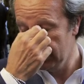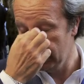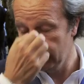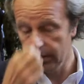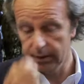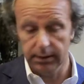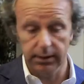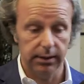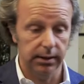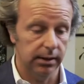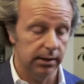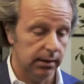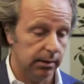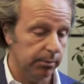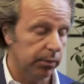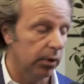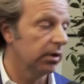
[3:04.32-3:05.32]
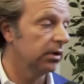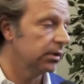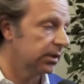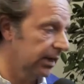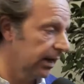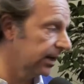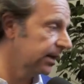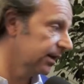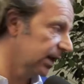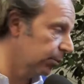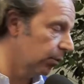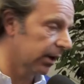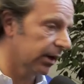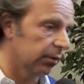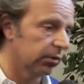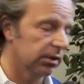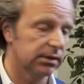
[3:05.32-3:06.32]
E poi chiariremo
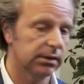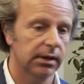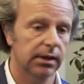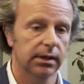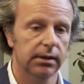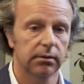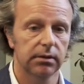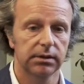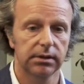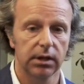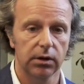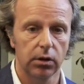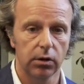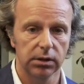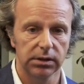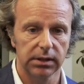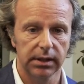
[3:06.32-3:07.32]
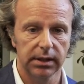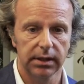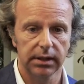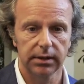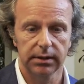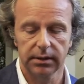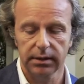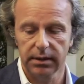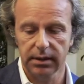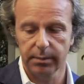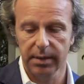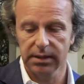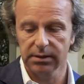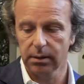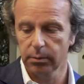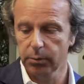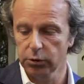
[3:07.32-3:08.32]
anche questa, questa cosa che è
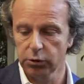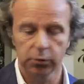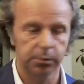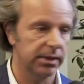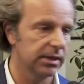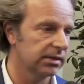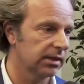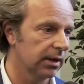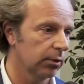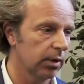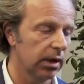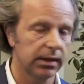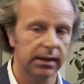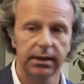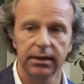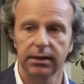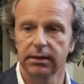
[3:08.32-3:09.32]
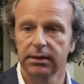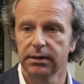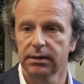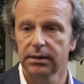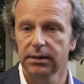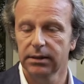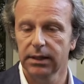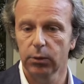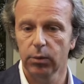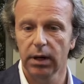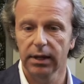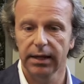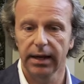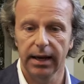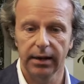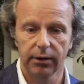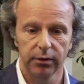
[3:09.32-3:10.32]
rimasta un po' sospesa da qualche, da
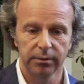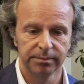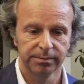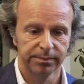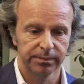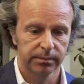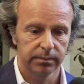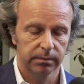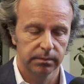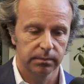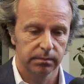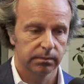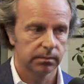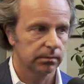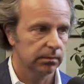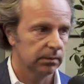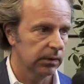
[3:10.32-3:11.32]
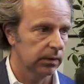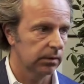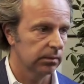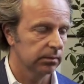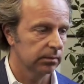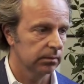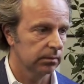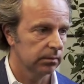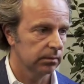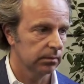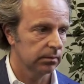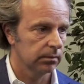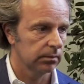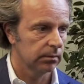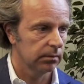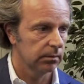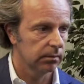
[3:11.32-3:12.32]
qualche anno. Immagino si sia parlato anche un
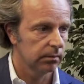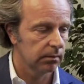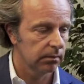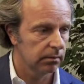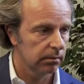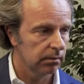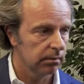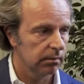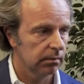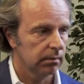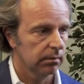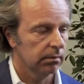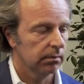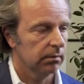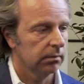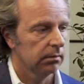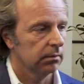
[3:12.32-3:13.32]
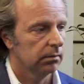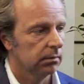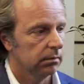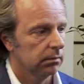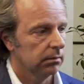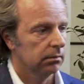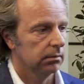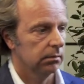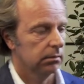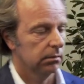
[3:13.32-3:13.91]
po' di mercato, volevo capire